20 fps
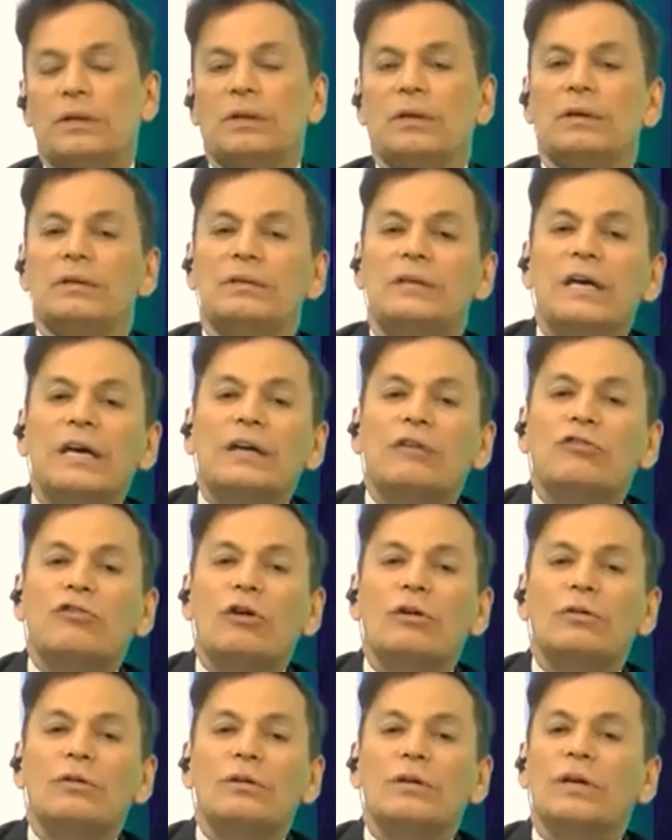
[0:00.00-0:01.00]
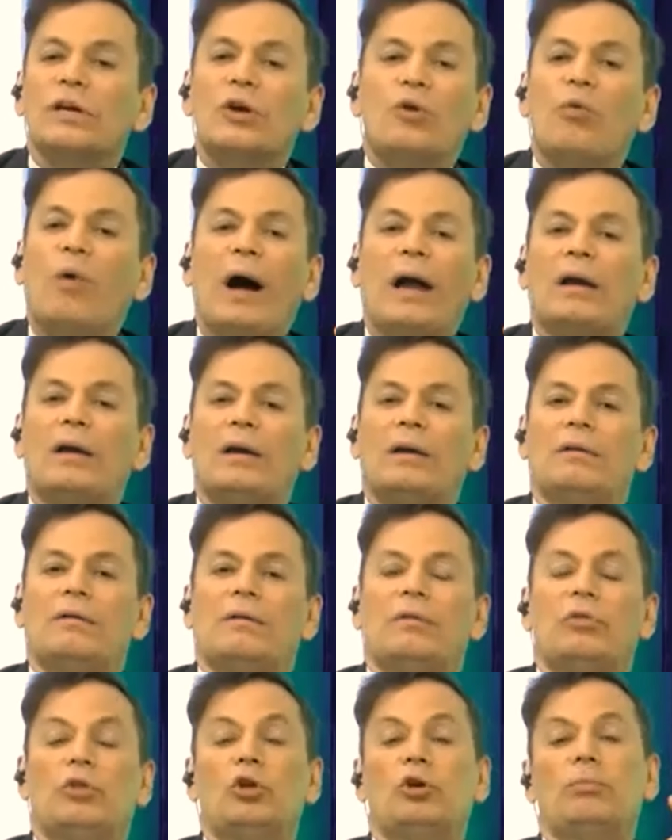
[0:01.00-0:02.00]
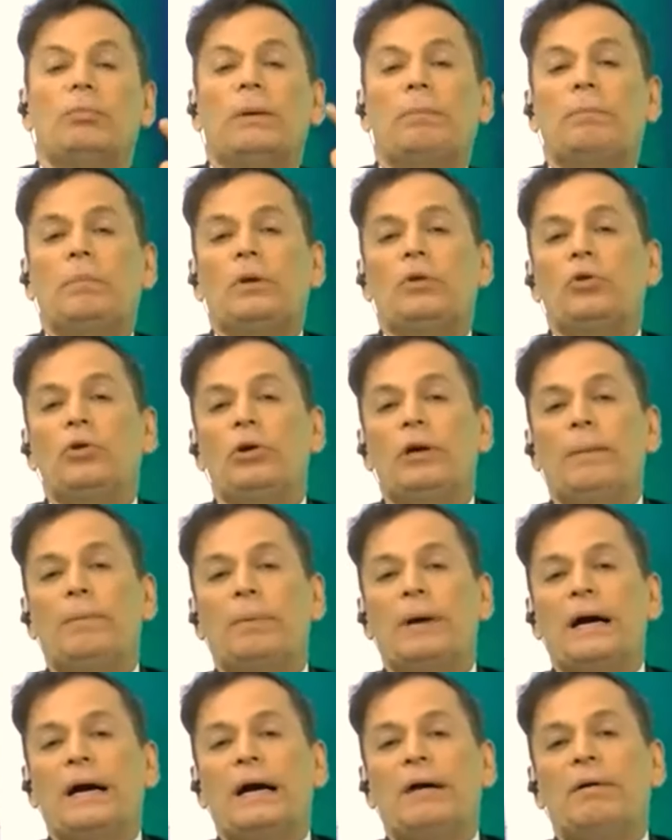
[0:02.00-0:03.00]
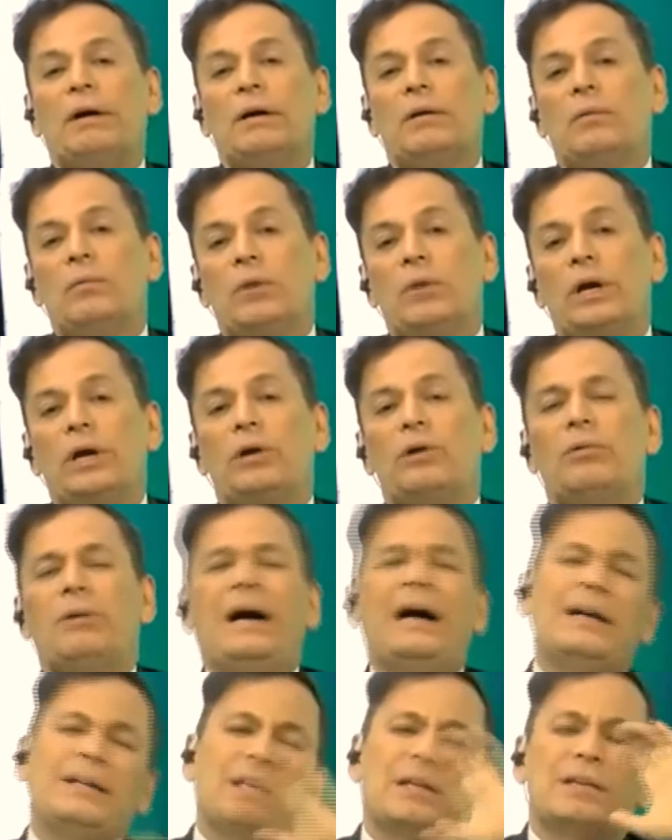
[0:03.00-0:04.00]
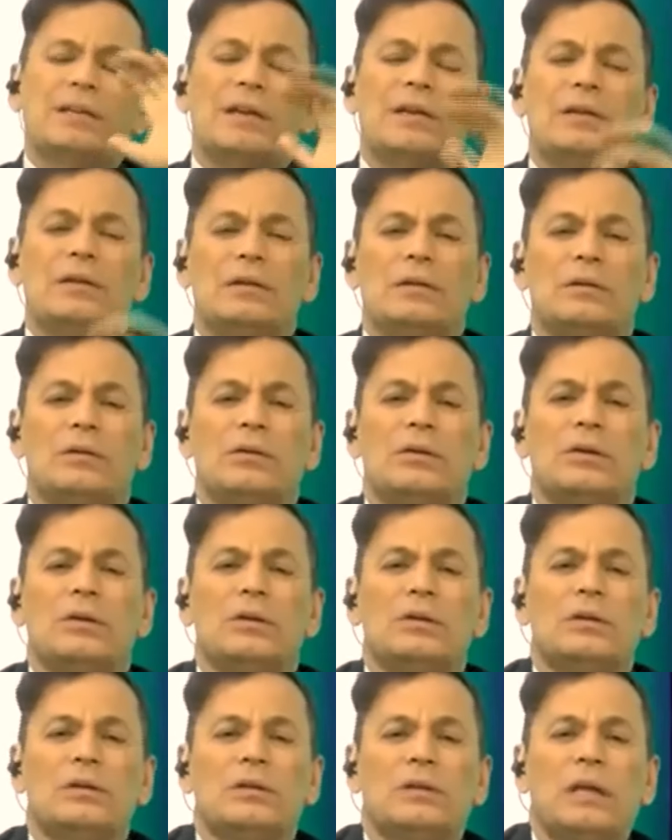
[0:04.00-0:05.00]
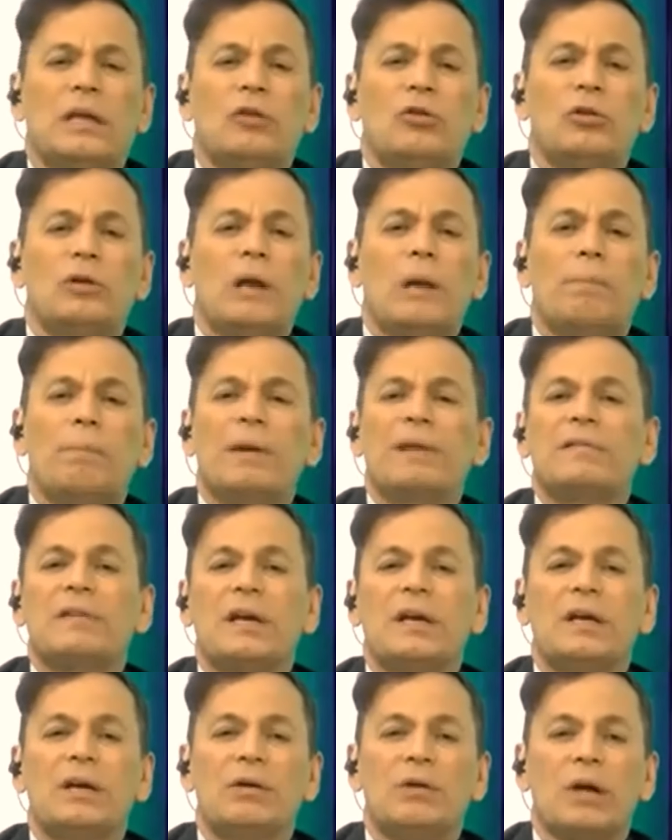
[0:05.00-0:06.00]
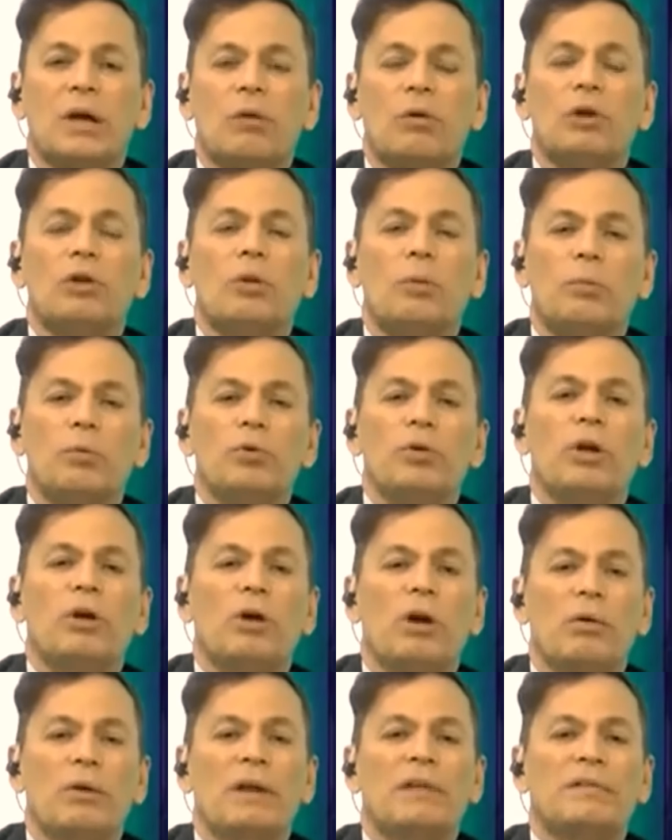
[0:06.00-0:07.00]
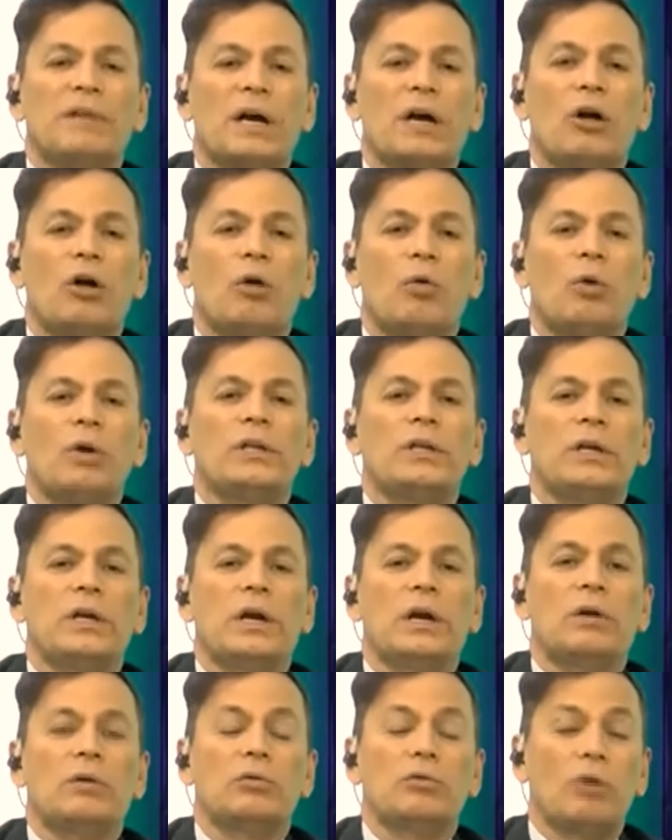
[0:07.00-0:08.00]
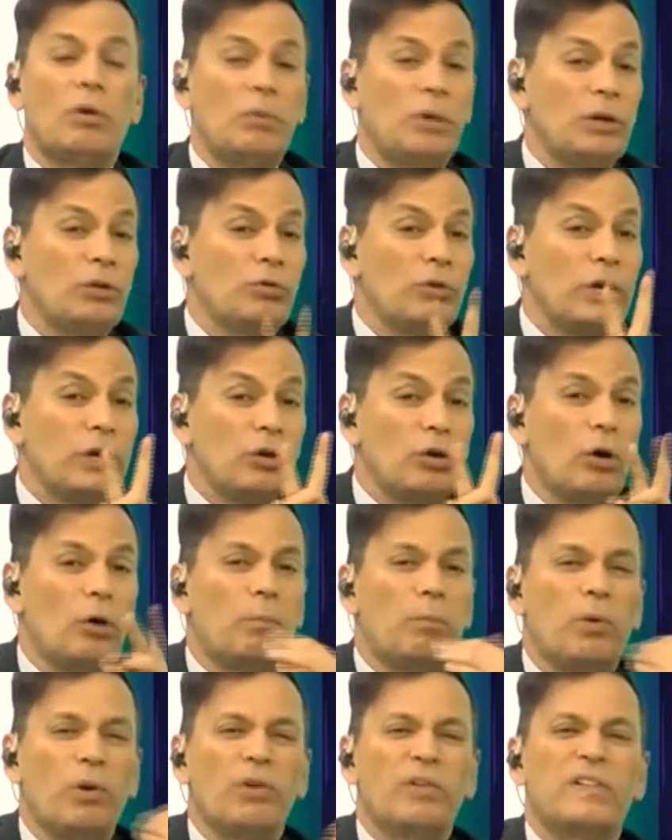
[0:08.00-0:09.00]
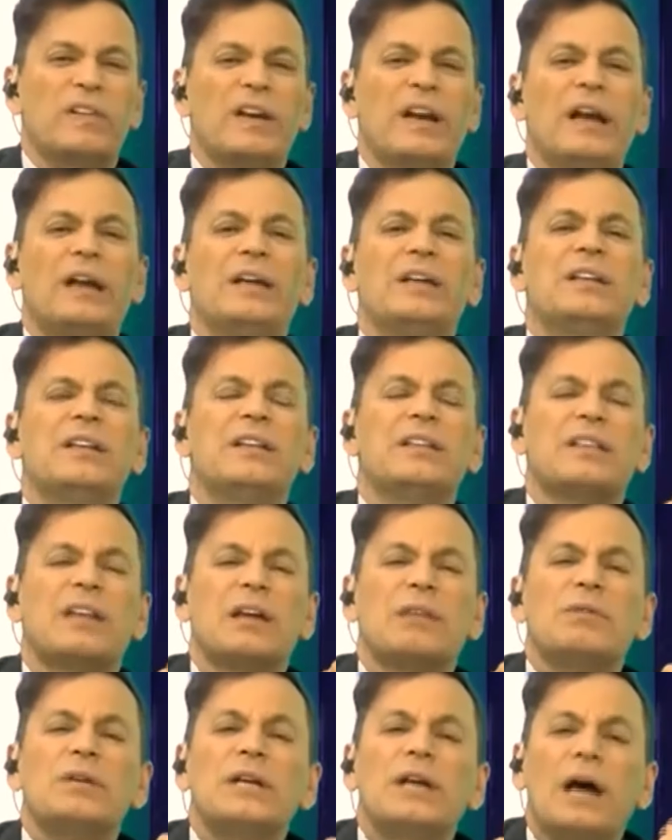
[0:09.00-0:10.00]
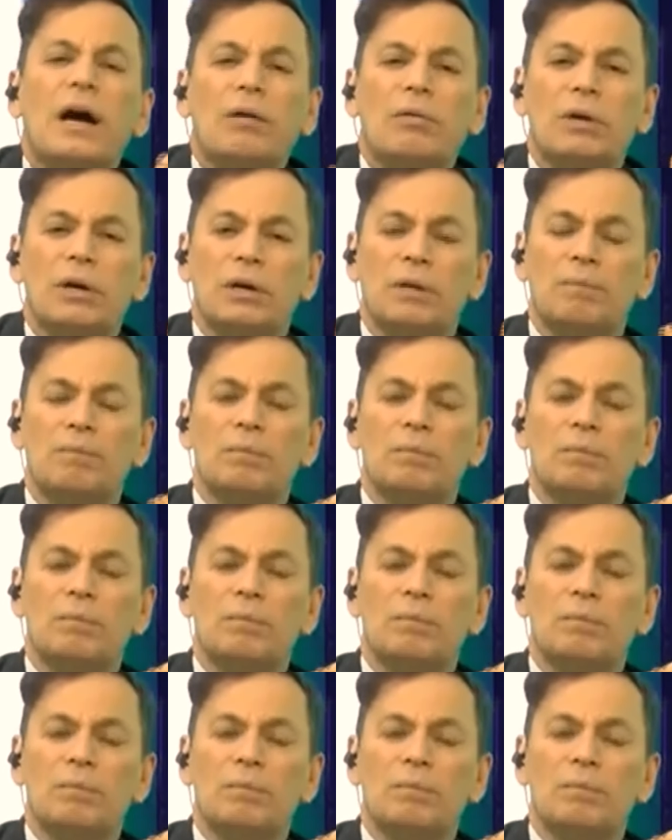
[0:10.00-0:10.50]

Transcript: Dixon igual, no, me, no le pagaban, bueno, ándate, te doy el pase libre cuando pudieron haberle sacado buen dinero. Estoy hablando de dos, puedo hacer la lista interminable.